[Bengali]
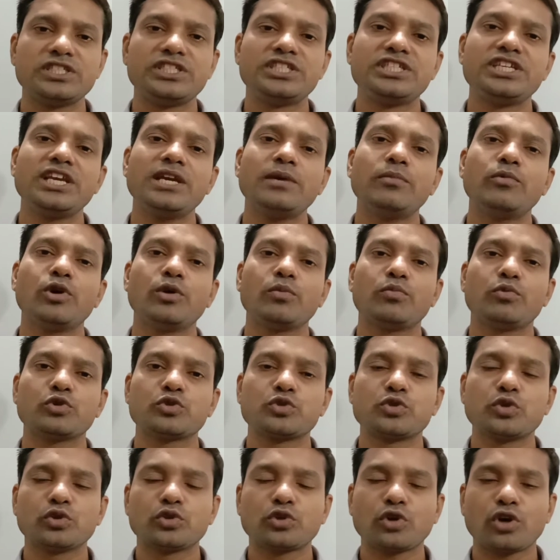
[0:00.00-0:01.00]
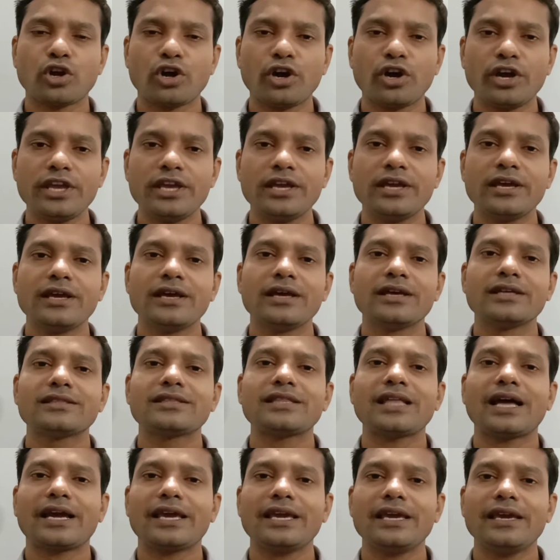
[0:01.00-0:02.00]
যে বই প্রস্তুত করা হয়
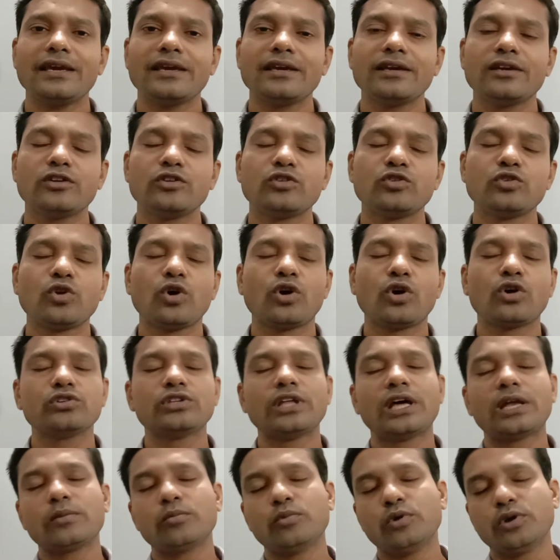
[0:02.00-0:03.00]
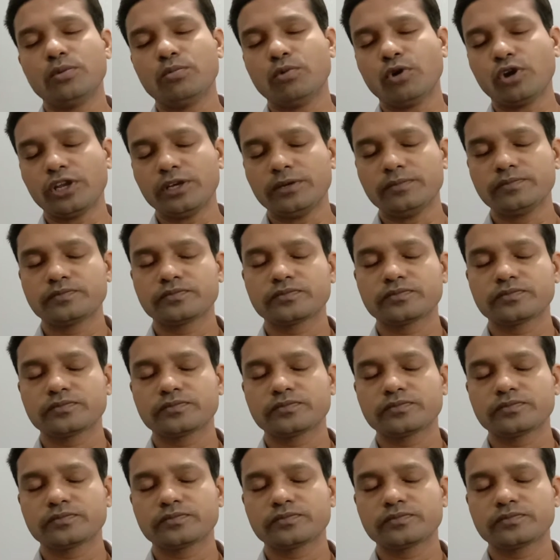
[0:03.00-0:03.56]
তাকে নগদান বই বলে